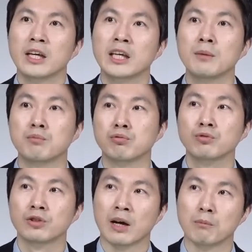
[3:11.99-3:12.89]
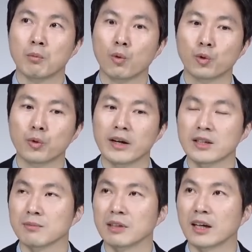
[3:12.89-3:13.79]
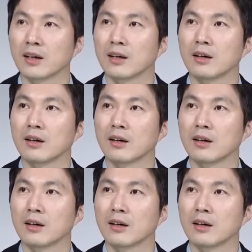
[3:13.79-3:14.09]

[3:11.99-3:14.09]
이 부분들을 한번 보도록 하겠습니다.